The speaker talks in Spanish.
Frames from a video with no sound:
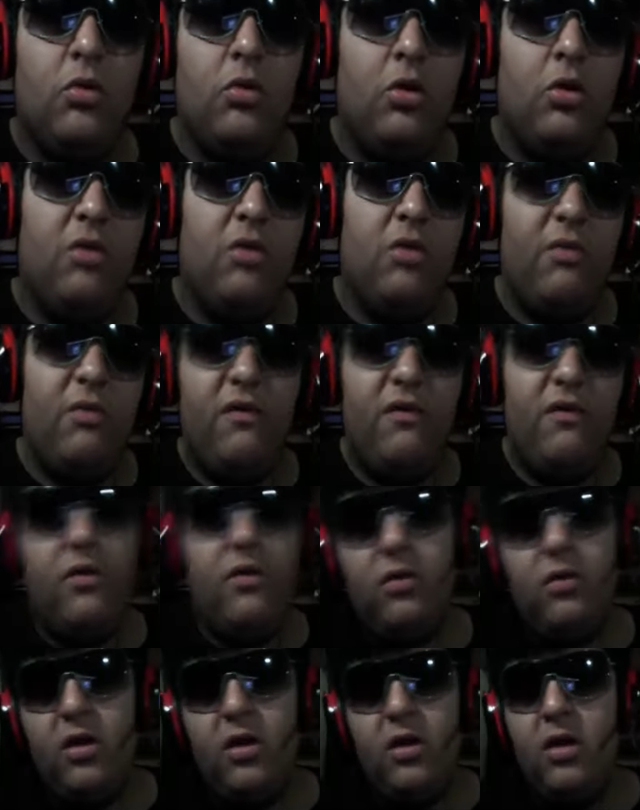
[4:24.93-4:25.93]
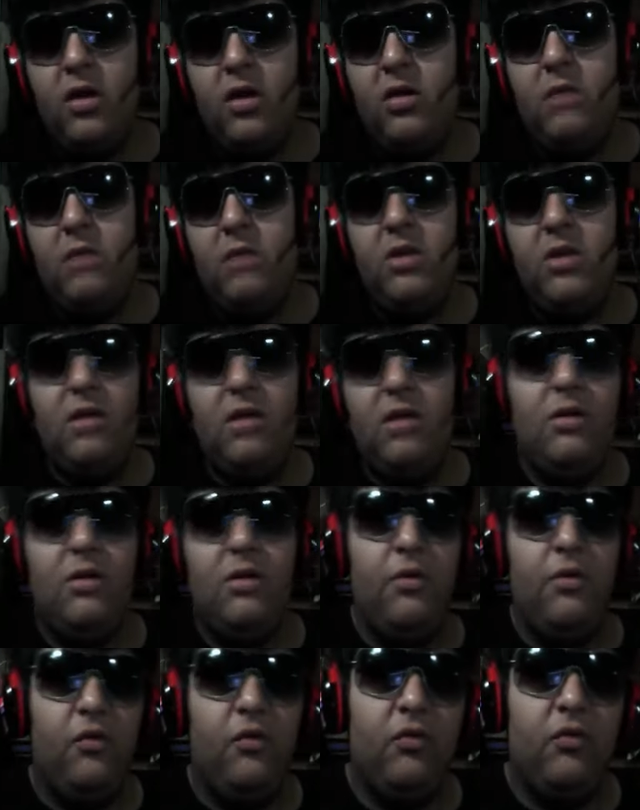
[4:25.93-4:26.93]
No, yo prefiero que el Namin hable
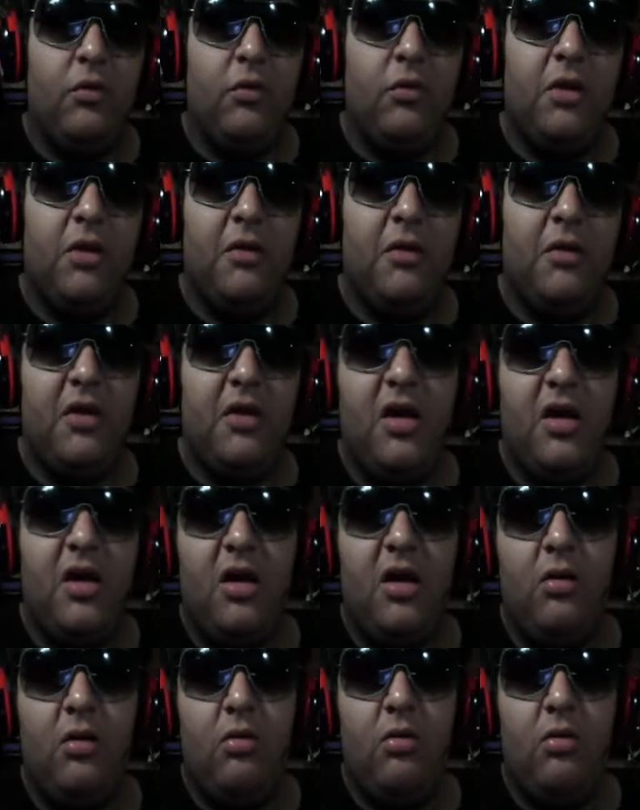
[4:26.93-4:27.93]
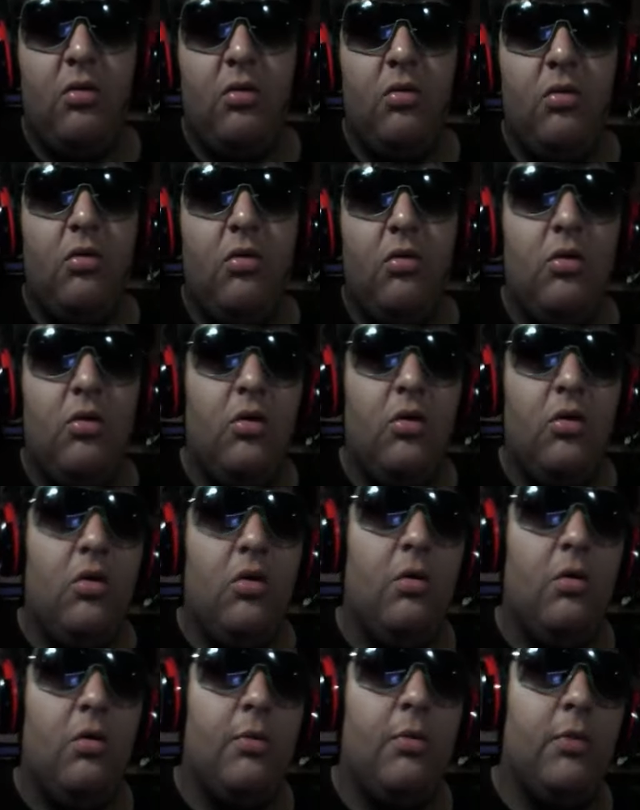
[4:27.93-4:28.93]
con su voz de verdad o
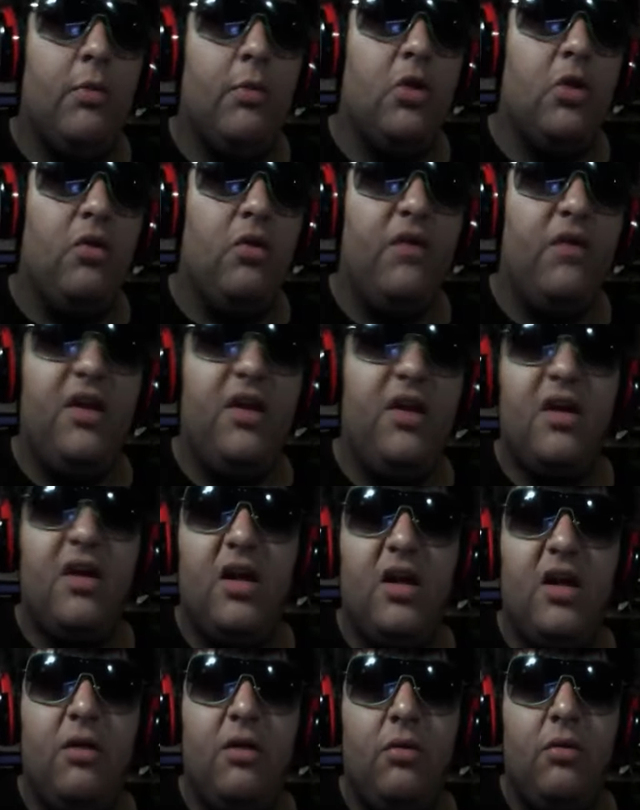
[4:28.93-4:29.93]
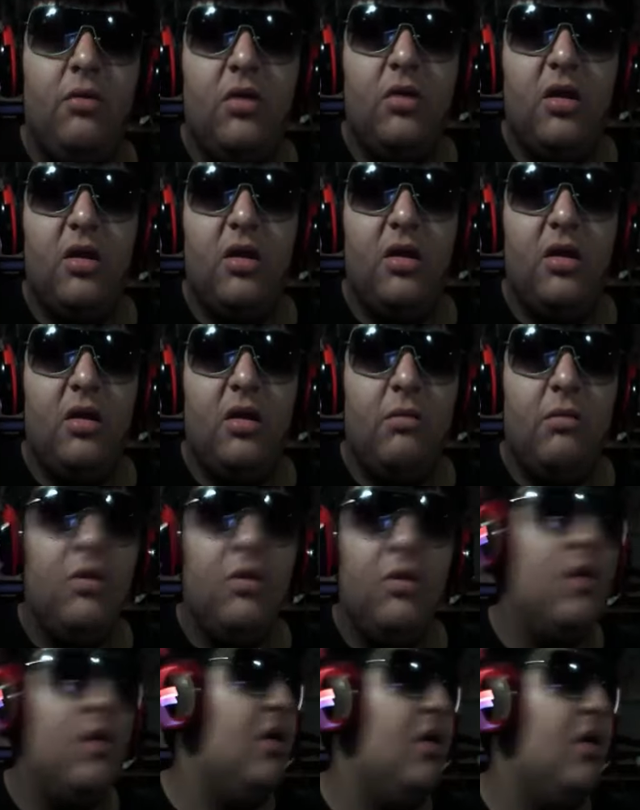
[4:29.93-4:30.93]
por lo menos no finja la voz que...
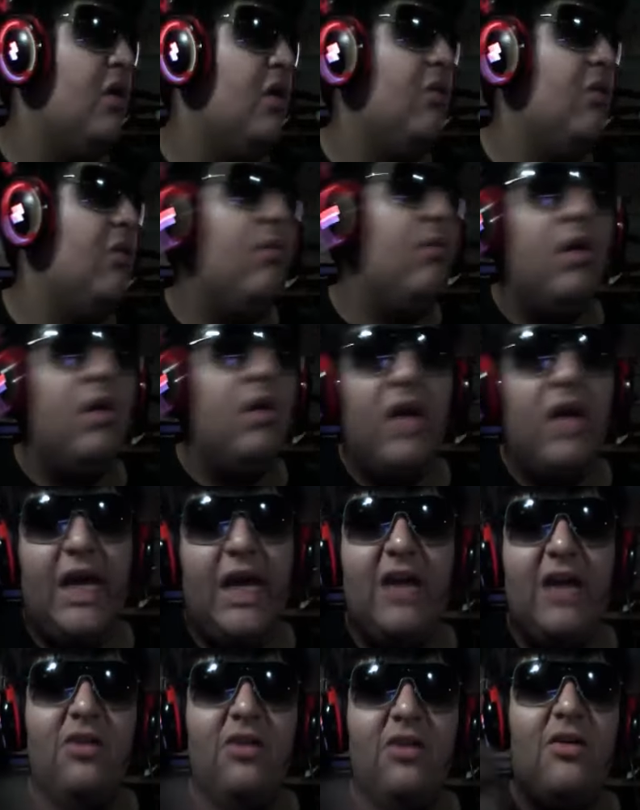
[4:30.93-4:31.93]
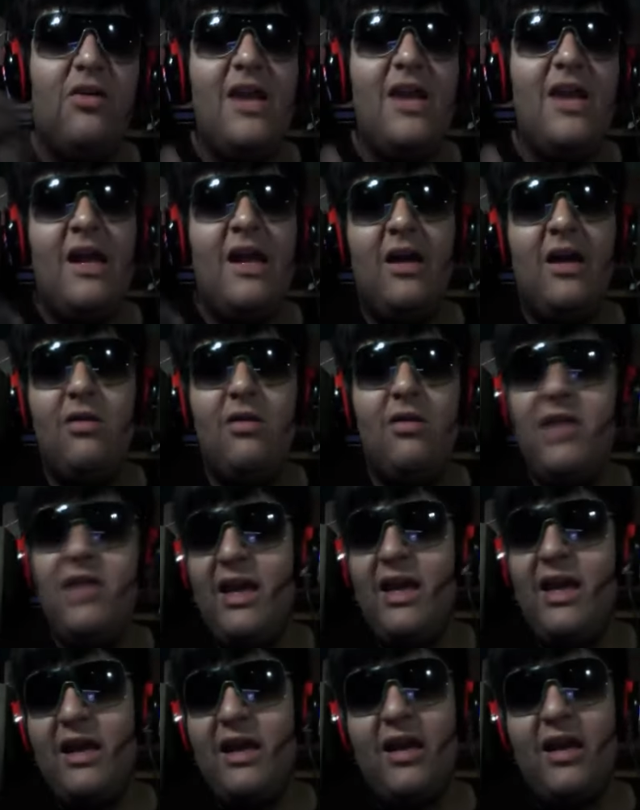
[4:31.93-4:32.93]
¡Ay, hola!
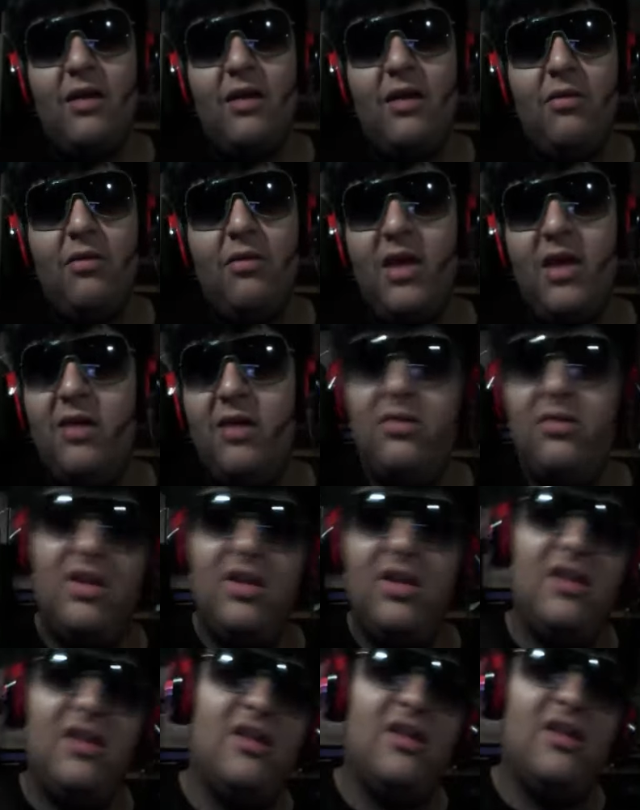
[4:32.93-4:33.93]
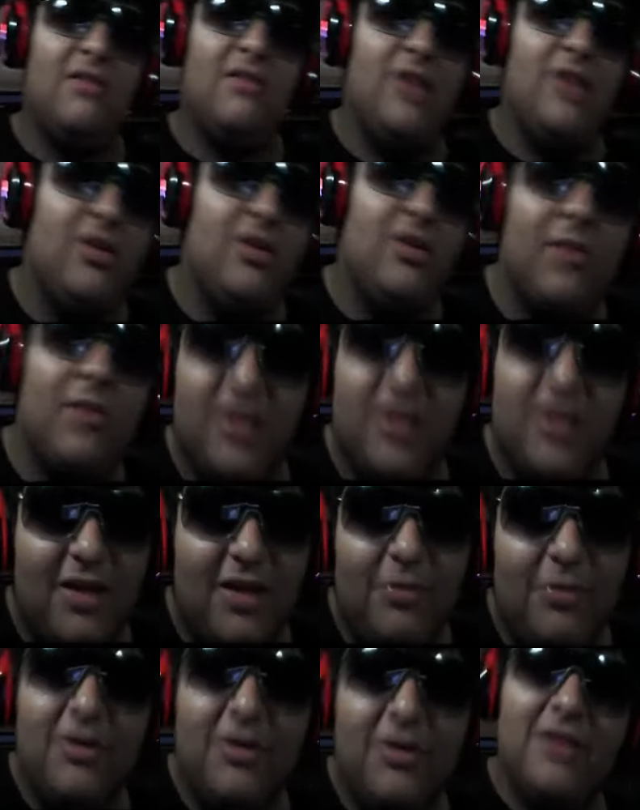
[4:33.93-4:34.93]
¡Hola! ¡Qué bueno! hecho Bueno, no me
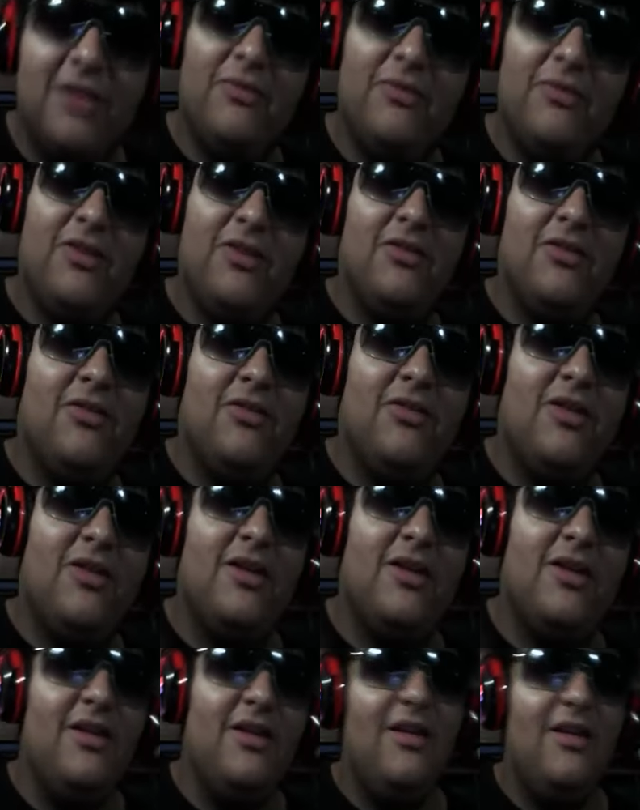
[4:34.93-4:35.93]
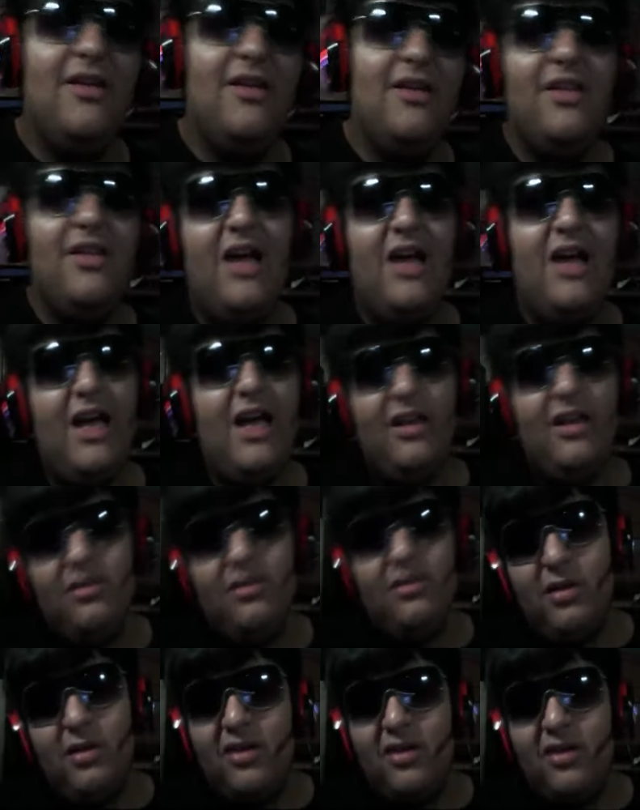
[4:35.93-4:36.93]
sale, bueno, pero... Eh, Nah,
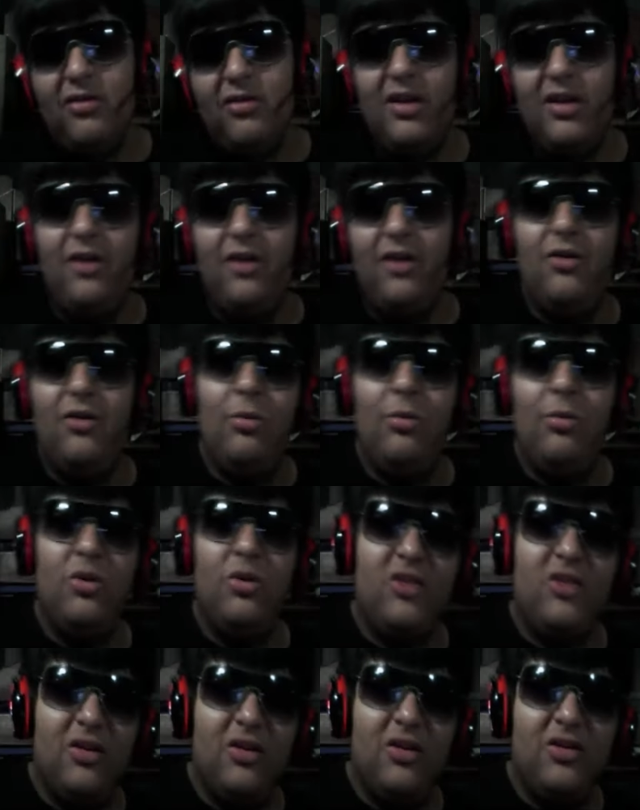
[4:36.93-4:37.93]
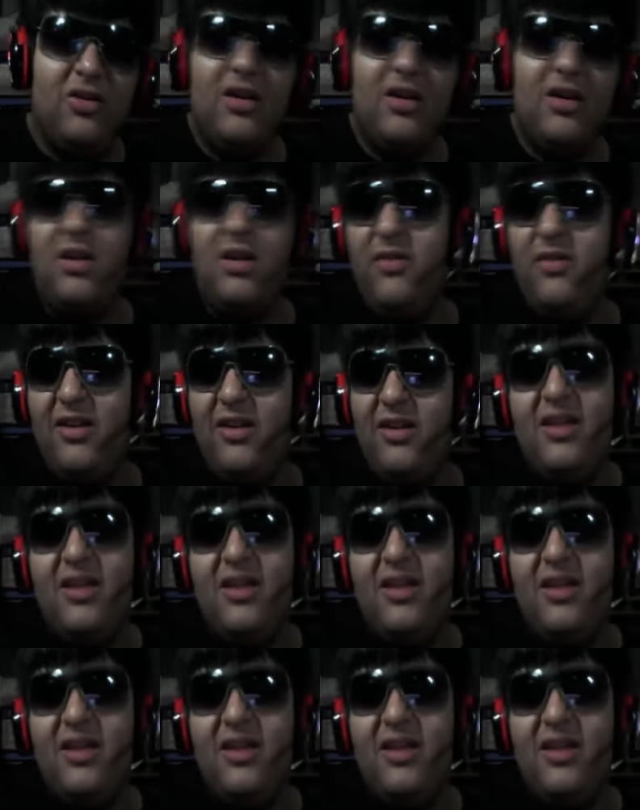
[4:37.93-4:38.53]
eso me resulta incómodo, se nota que está